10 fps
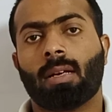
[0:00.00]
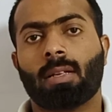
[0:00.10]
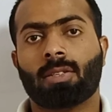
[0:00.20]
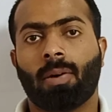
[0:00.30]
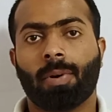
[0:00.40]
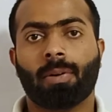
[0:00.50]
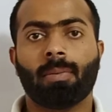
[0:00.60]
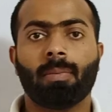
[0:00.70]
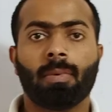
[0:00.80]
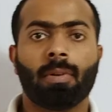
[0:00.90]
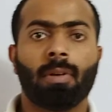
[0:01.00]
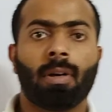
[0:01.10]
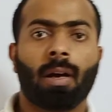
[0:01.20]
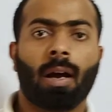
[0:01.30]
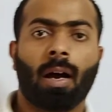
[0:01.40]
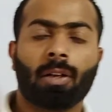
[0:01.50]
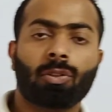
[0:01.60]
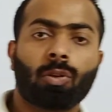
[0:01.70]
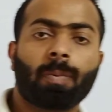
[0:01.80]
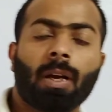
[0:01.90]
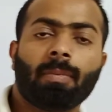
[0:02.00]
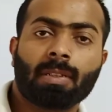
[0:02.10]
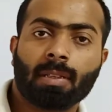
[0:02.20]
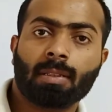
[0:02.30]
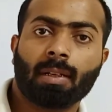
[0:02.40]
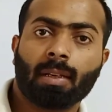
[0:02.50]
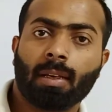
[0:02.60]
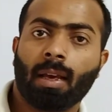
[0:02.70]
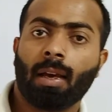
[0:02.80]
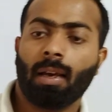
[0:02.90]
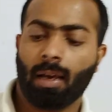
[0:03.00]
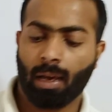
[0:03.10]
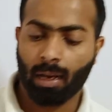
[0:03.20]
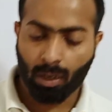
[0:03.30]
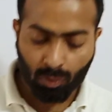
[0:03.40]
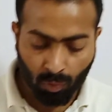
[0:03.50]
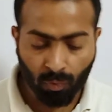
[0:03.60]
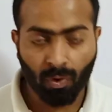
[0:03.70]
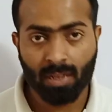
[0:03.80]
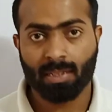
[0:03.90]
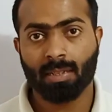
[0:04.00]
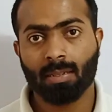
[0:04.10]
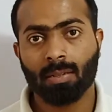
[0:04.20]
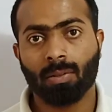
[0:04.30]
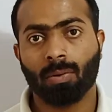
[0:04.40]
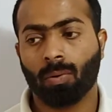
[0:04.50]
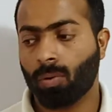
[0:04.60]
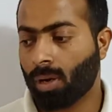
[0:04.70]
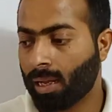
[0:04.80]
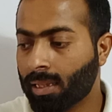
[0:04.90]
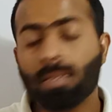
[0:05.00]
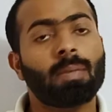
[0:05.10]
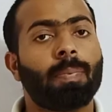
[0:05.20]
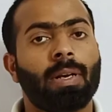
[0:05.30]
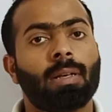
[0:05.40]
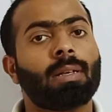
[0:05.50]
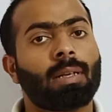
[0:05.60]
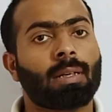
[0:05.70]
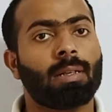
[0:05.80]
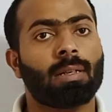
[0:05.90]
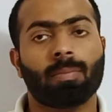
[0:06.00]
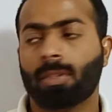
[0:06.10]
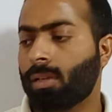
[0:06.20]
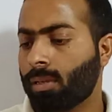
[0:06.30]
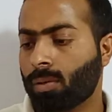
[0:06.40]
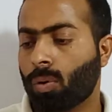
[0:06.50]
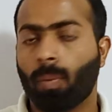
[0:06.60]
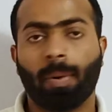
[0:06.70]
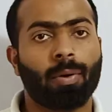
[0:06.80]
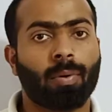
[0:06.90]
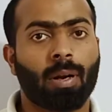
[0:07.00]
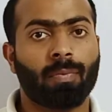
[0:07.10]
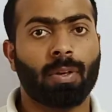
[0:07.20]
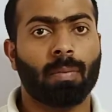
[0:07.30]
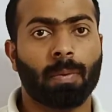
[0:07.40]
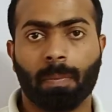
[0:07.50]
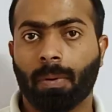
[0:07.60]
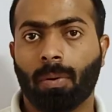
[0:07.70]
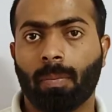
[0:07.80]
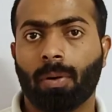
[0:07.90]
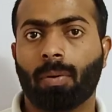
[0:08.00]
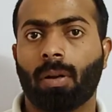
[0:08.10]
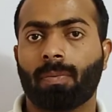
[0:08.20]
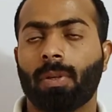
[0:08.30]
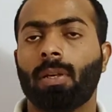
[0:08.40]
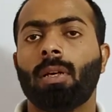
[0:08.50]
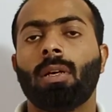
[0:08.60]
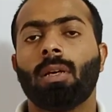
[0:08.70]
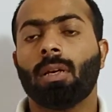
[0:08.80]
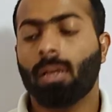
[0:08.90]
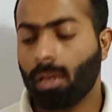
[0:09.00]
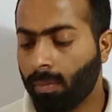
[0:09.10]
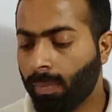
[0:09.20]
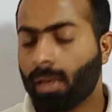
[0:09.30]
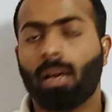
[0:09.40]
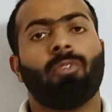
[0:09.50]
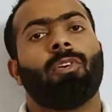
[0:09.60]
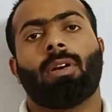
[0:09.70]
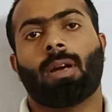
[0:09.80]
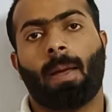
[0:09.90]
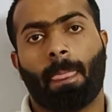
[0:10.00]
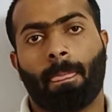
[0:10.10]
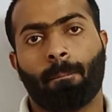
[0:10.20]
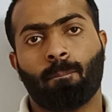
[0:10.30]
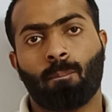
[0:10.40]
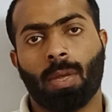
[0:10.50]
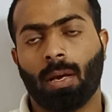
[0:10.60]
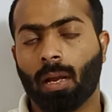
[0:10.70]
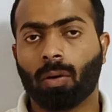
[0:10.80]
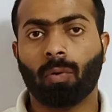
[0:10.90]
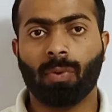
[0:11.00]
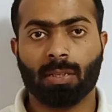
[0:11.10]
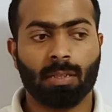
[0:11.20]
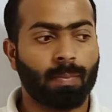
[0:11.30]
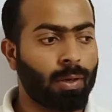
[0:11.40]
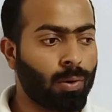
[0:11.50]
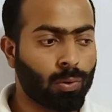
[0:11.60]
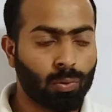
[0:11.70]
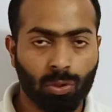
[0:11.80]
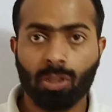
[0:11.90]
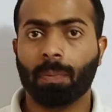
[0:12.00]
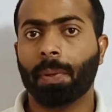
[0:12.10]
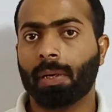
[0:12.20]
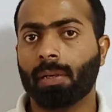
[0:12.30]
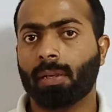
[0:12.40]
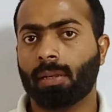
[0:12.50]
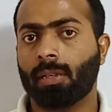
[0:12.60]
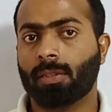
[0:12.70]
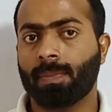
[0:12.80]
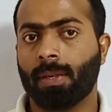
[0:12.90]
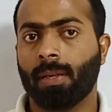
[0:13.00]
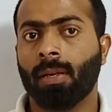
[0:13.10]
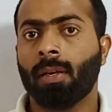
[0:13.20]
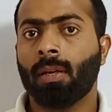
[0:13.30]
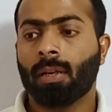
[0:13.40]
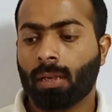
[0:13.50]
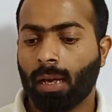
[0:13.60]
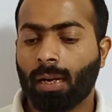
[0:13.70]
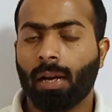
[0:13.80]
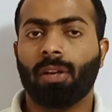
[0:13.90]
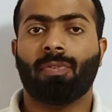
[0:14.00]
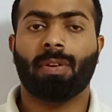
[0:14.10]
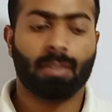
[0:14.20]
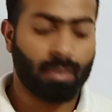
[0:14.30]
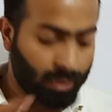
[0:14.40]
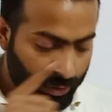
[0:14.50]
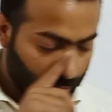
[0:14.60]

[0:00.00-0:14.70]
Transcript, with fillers: असलकुम आज जो टॉपिक हम डिस्कस करेंगे है इलेक्ट्रोफ्रासिस और अदर सेपरेटिंग टेक्निक मसलन क्रोमेटोग्राफी या पेपर क्रोमेटोग्राफी इनमें क्या फ़र्क है इलेक्ट्रोफ्रासिस में और दूसरी सेपरेटिंग टेक्निक्स में क्या क्या डिफरेंस है इन